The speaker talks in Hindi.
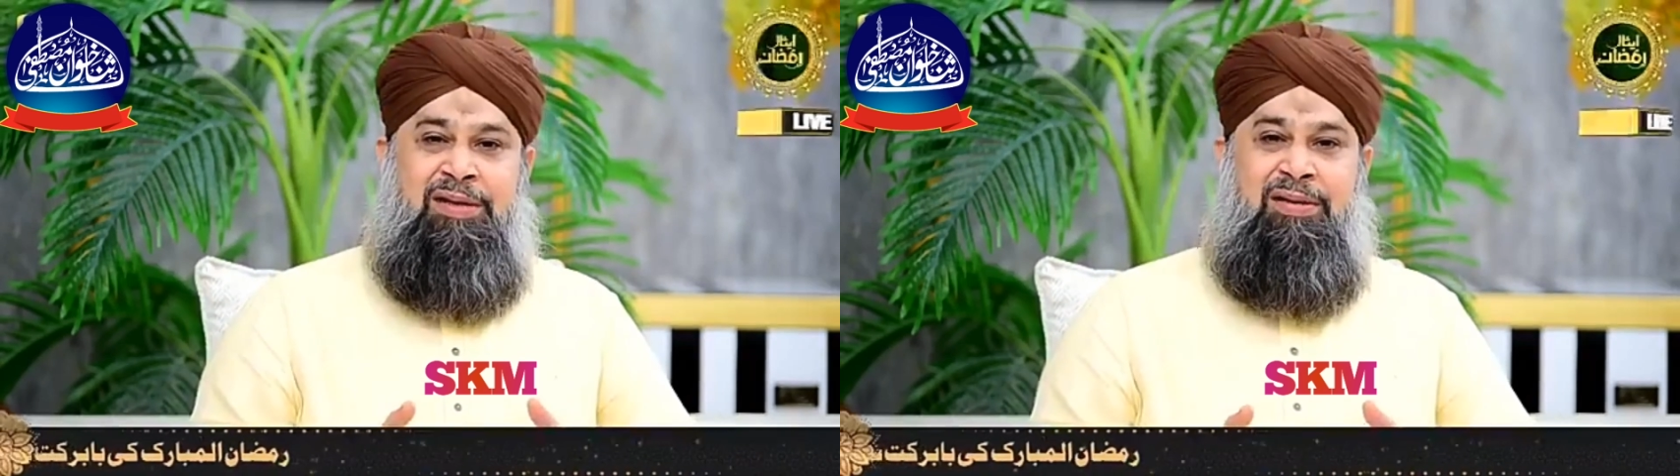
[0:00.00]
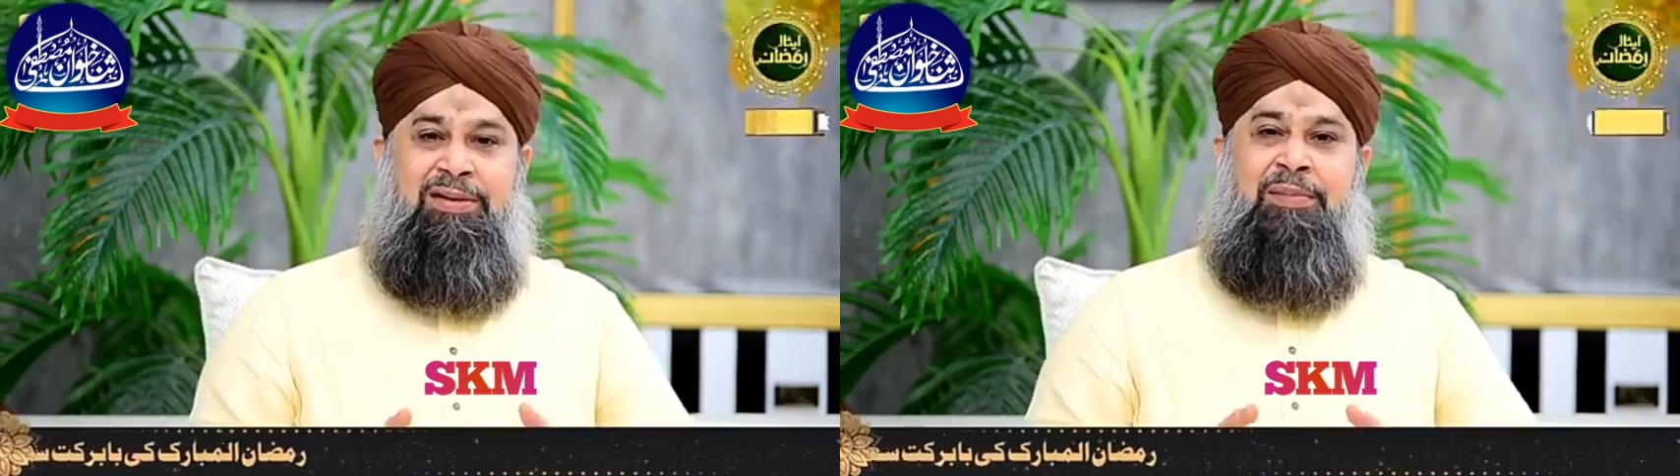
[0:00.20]

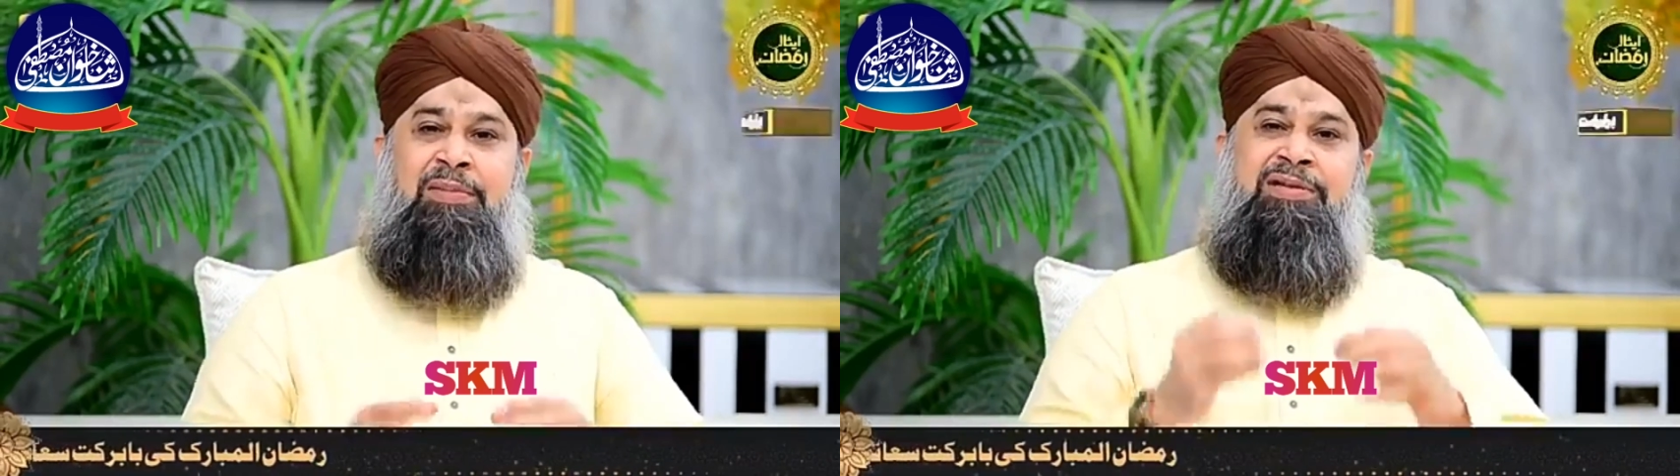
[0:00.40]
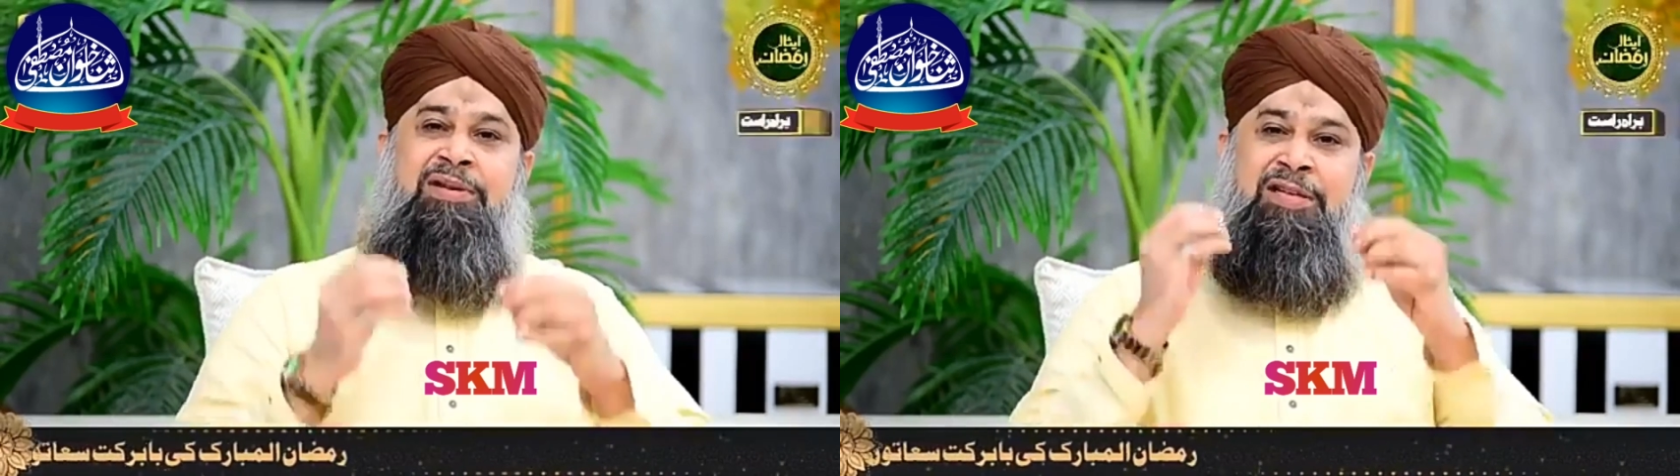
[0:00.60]
करते हैं
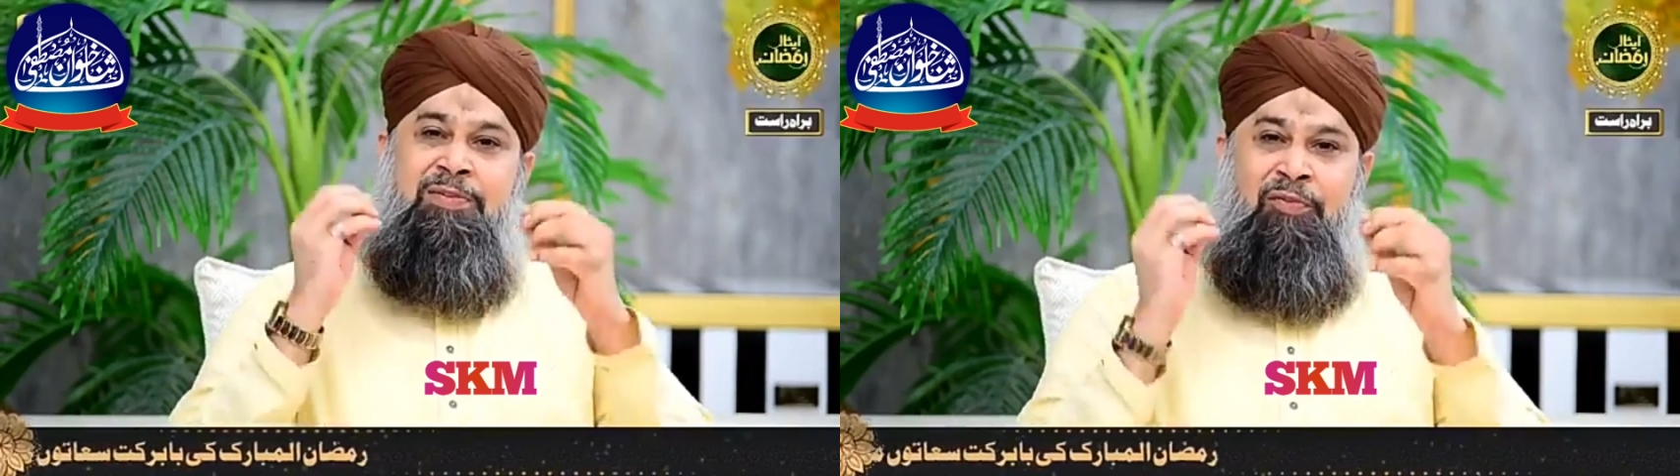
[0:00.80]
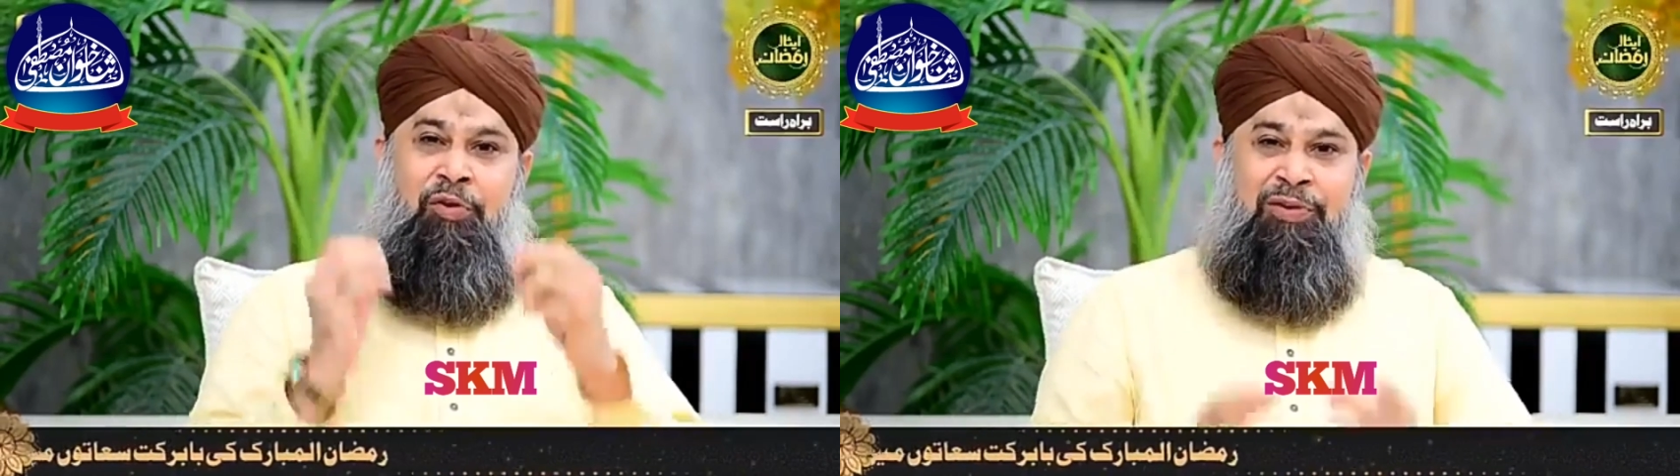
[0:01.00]
मैसेजेस भी
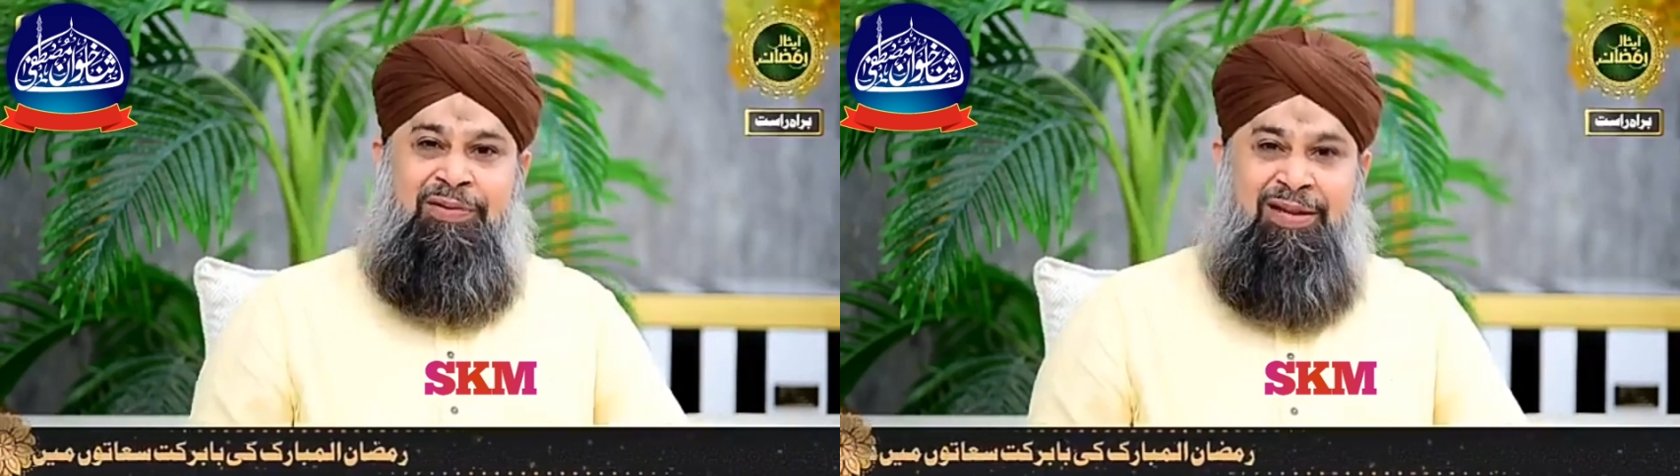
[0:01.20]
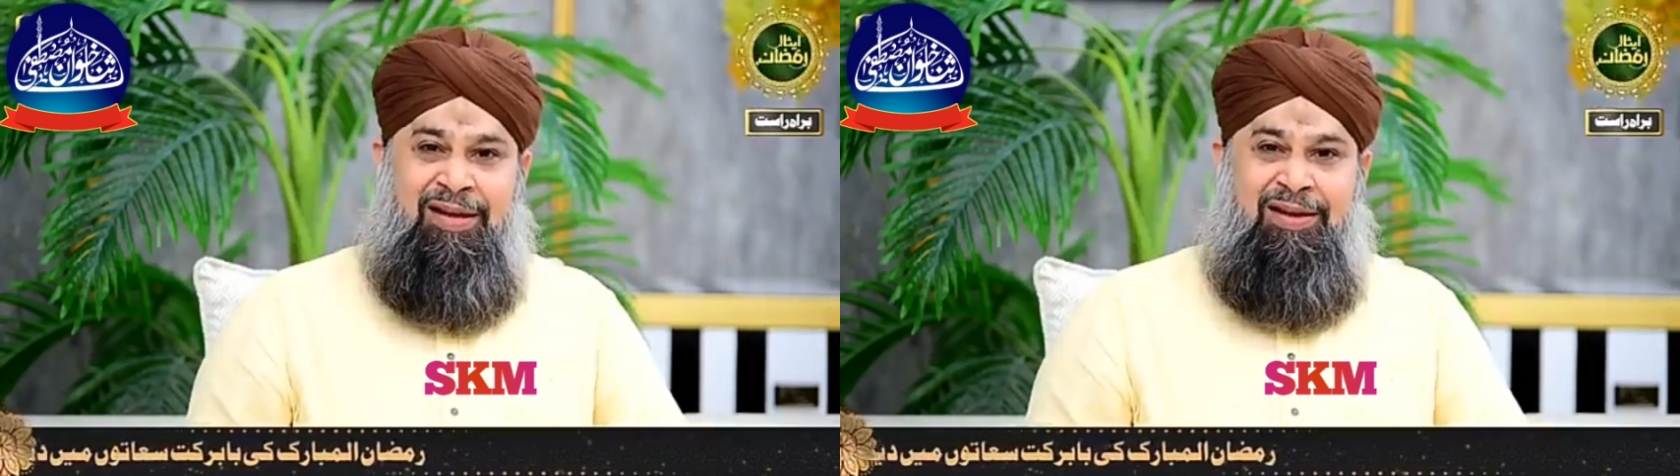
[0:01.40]
बहुत
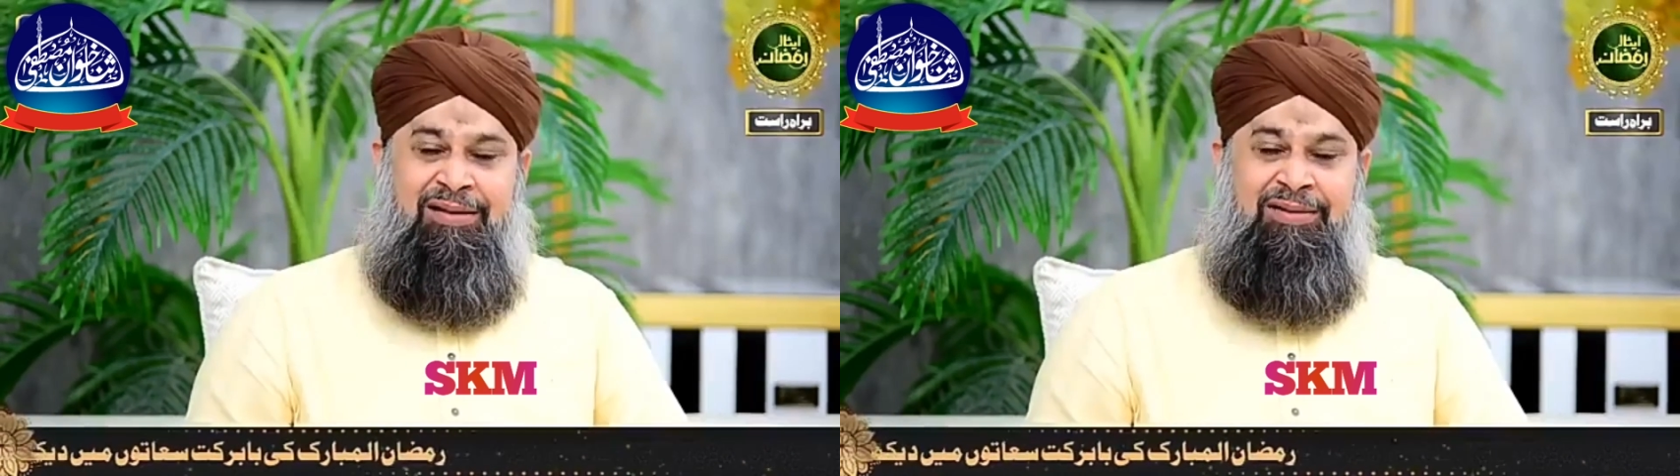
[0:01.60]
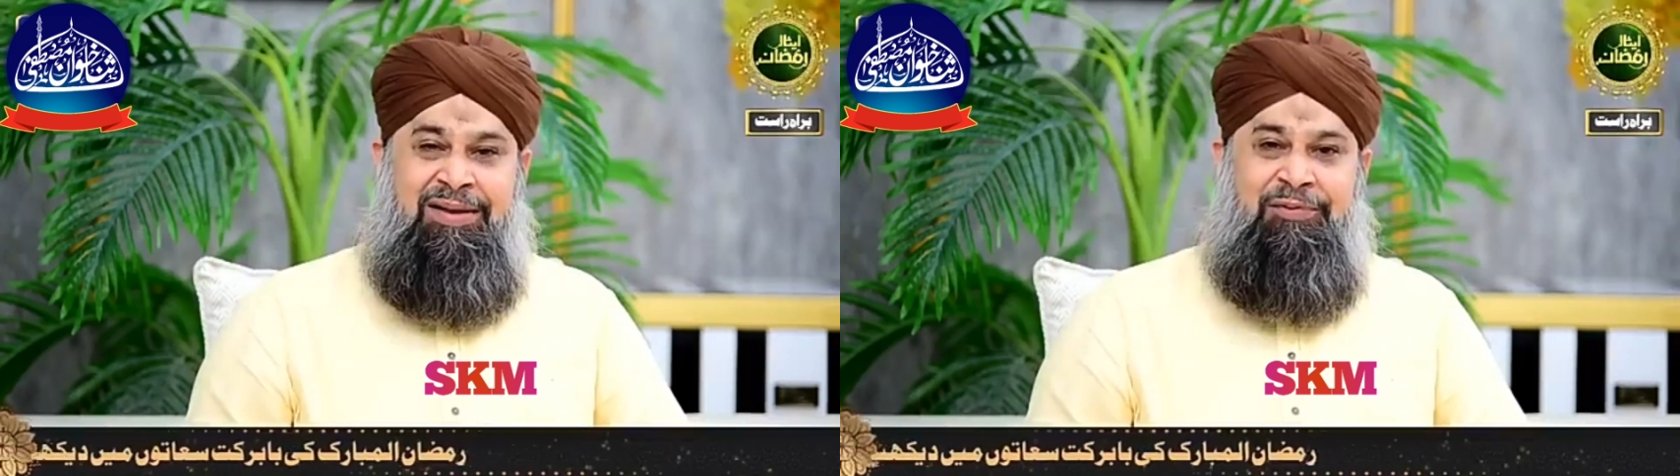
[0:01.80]
ज़्यादा
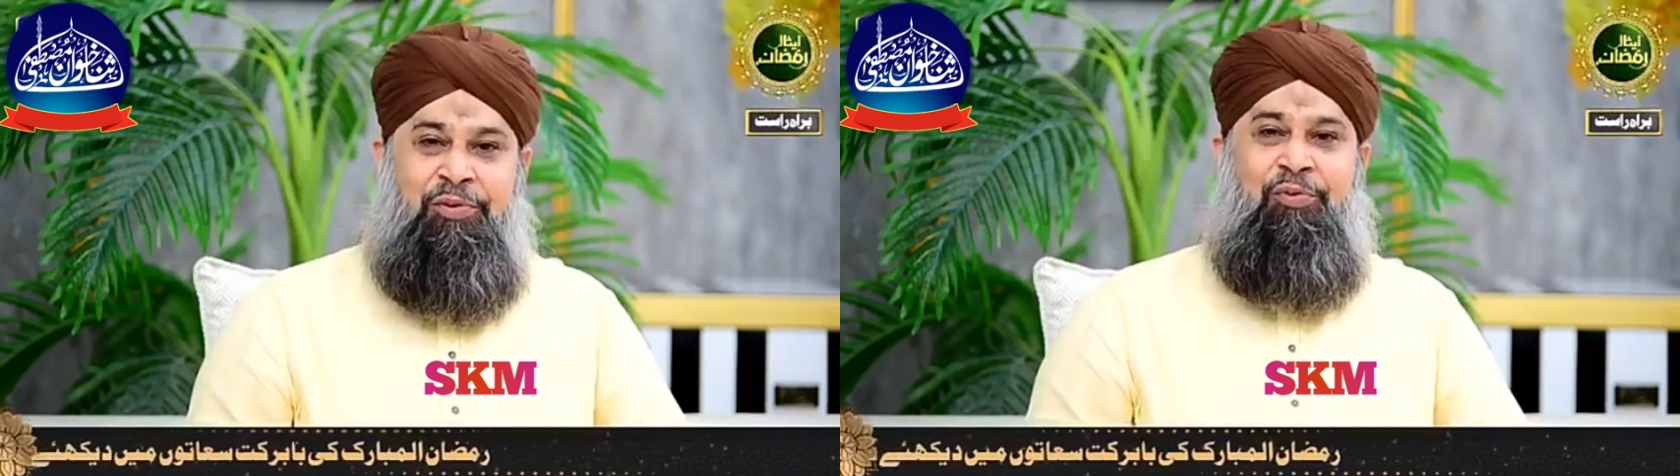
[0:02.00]
करते हैं वो